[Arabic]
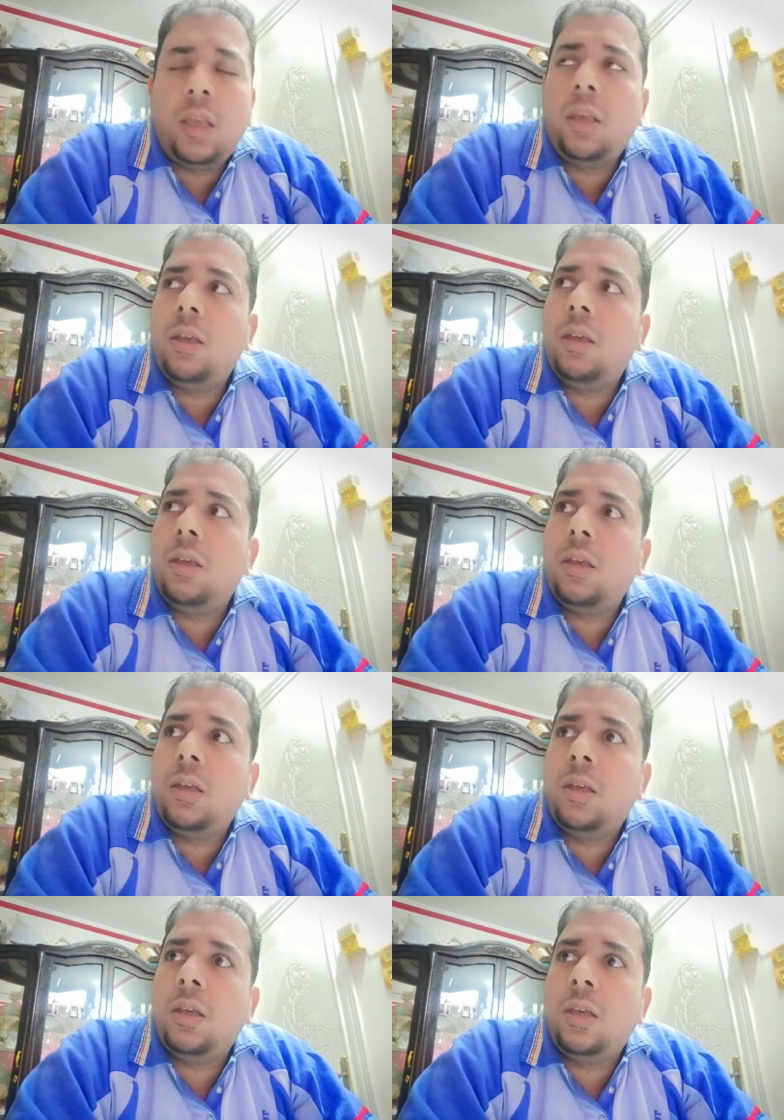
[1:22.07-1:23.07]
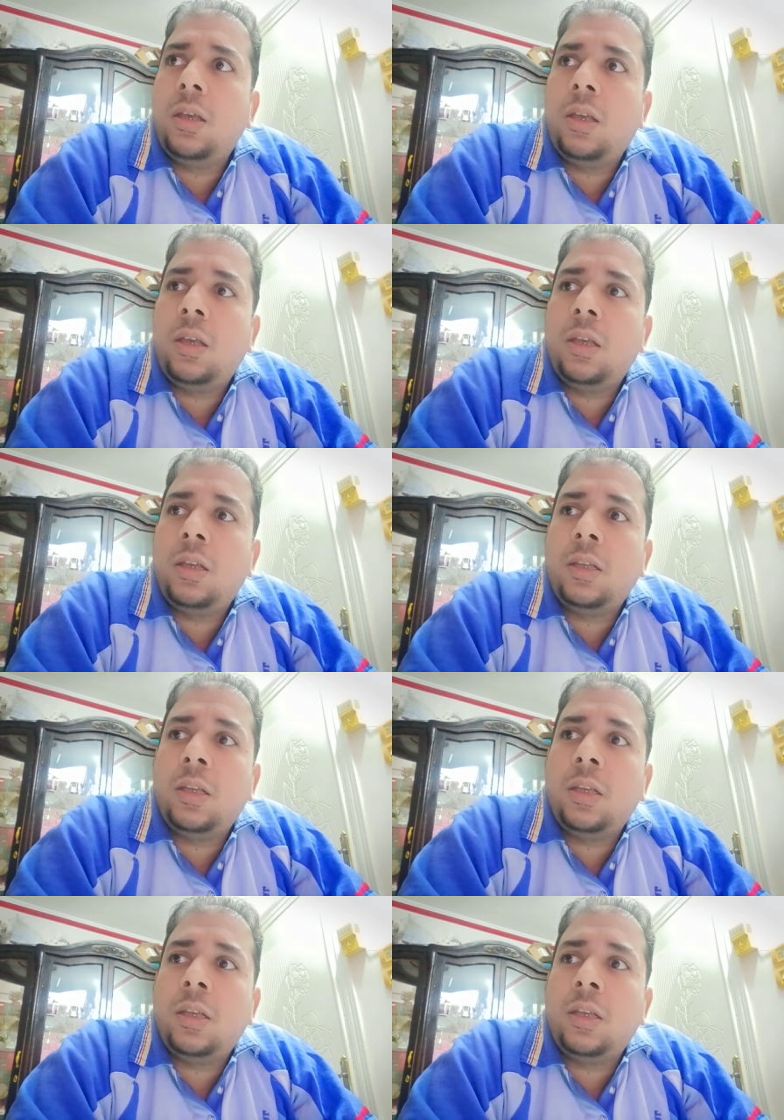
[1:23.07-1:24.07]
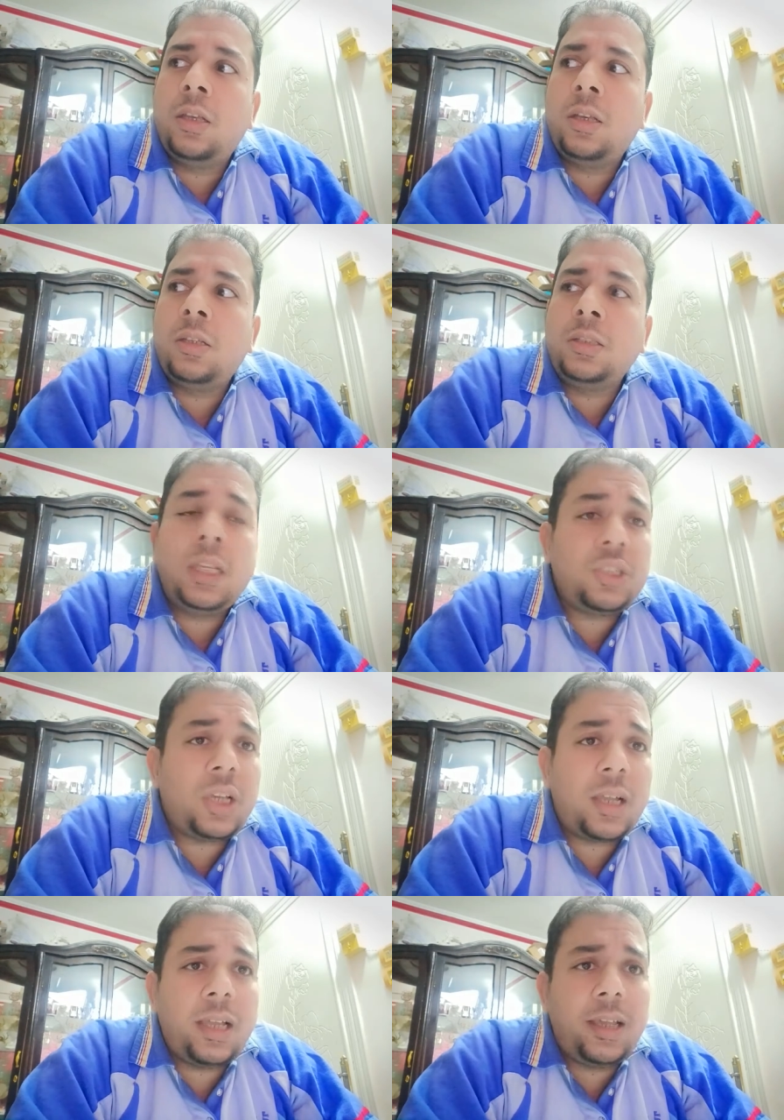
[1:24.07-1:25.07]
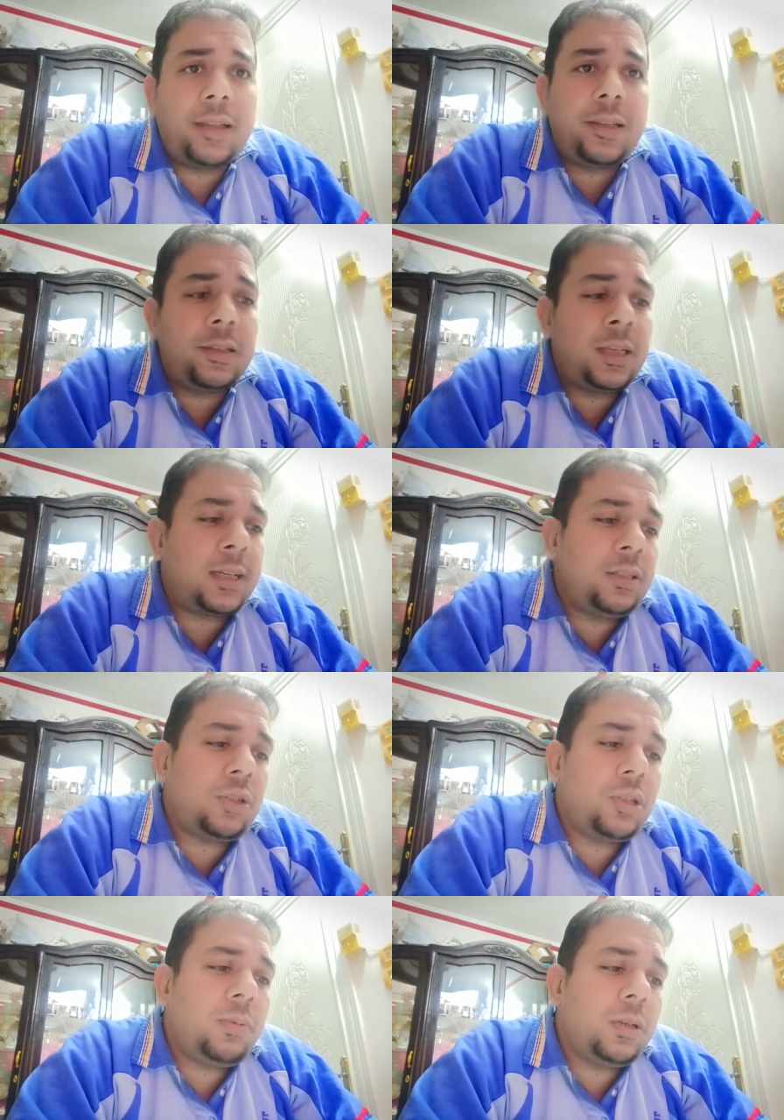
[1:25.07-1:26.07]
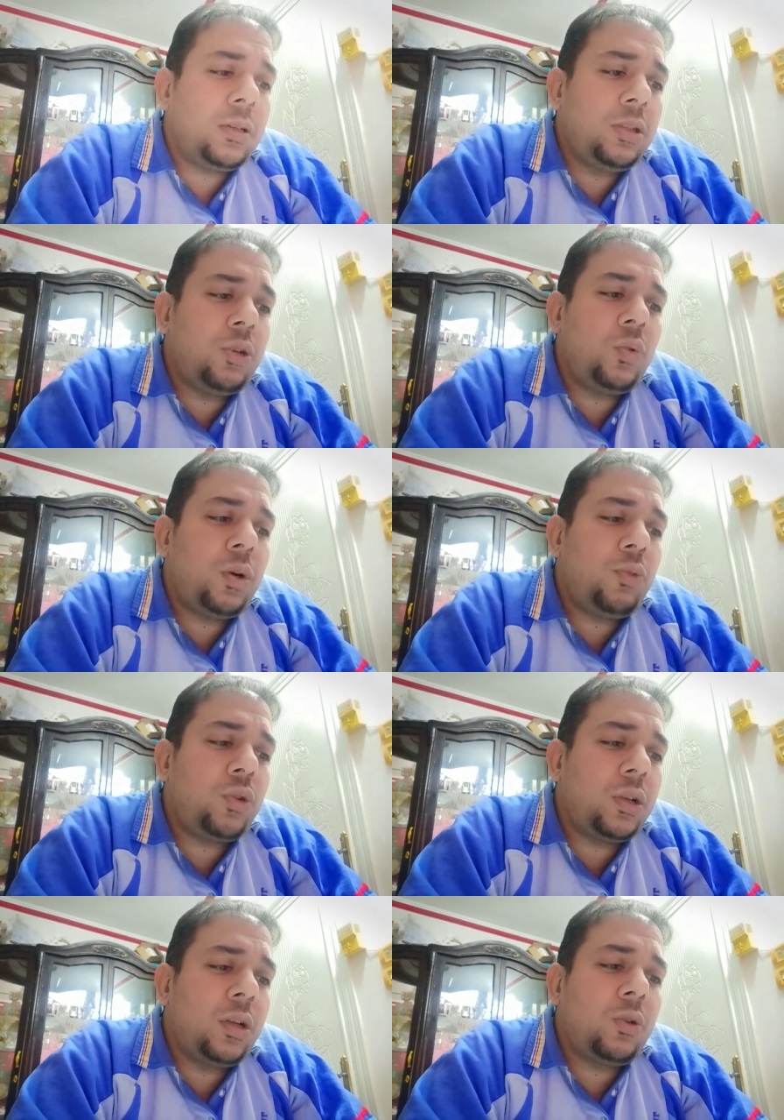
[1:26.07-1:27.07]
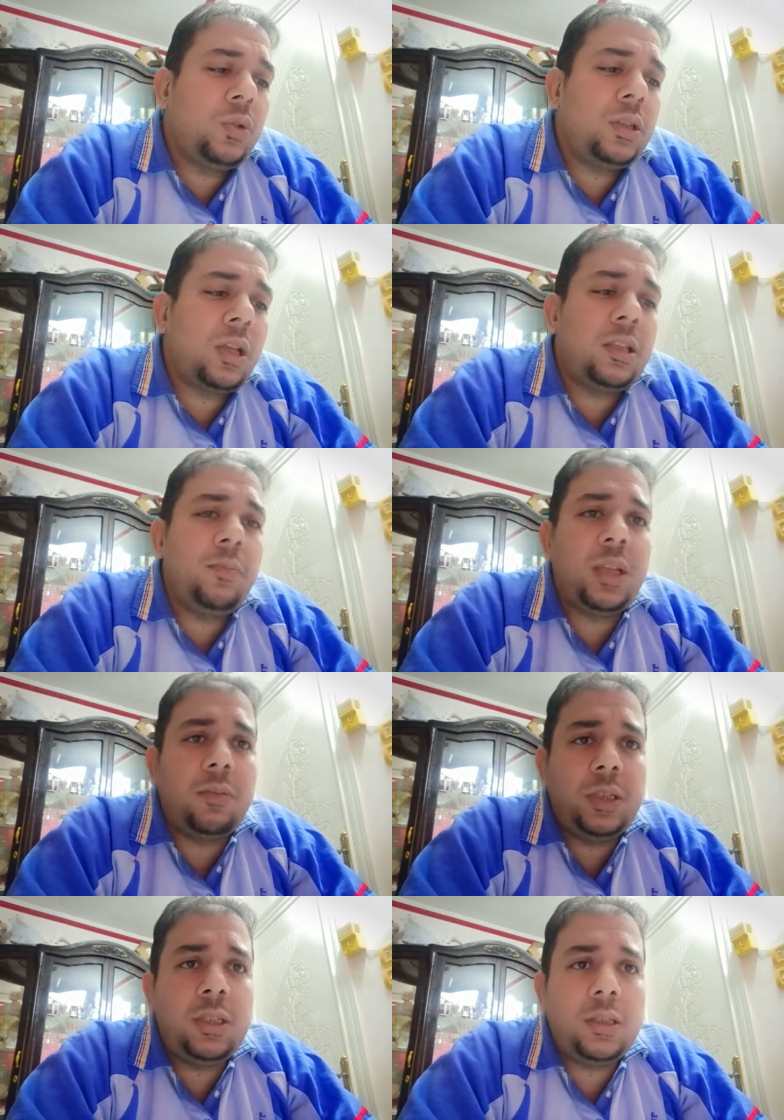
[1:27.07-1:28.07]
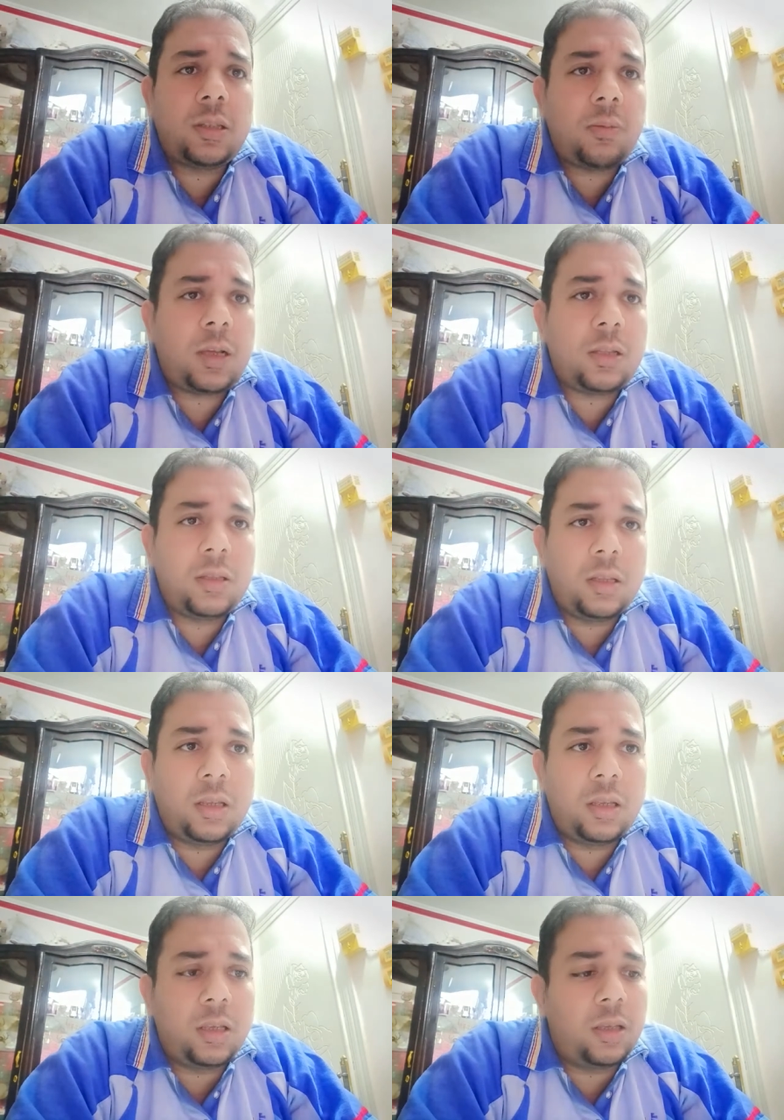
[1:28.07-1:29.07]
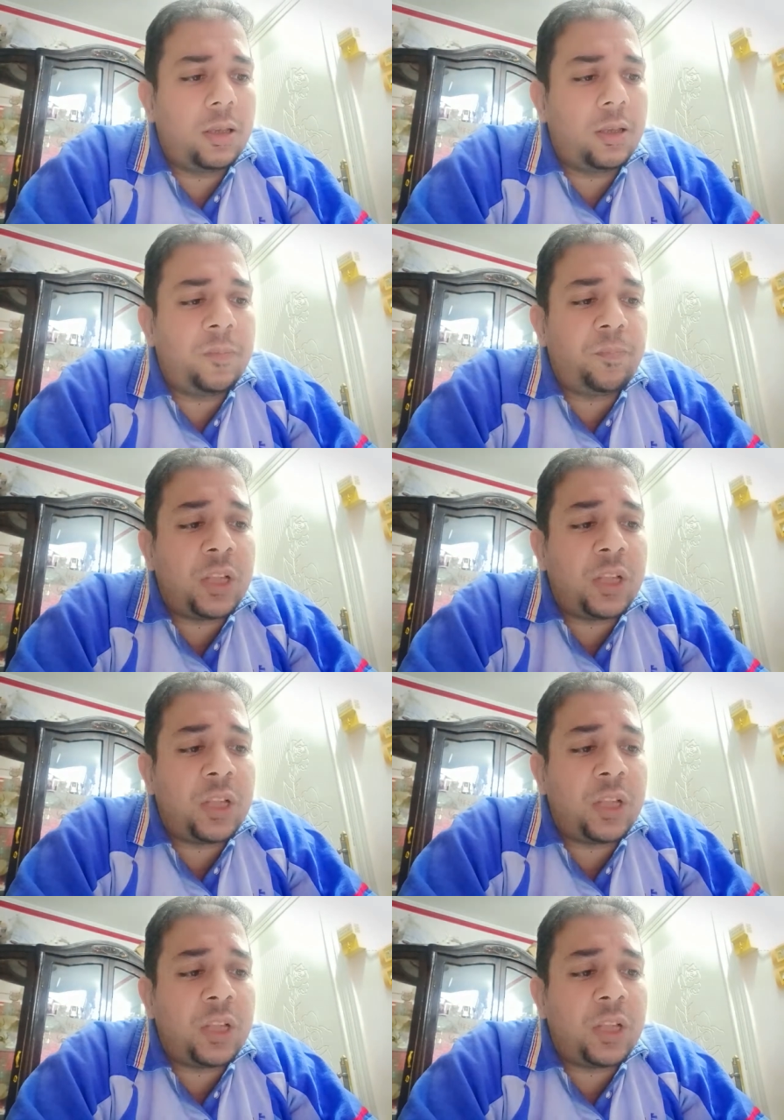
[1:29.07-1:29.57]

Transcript: آه، ده شغال يعني يعتبر ان هو ممكن لو انت هتبدا بيه طبعا آه،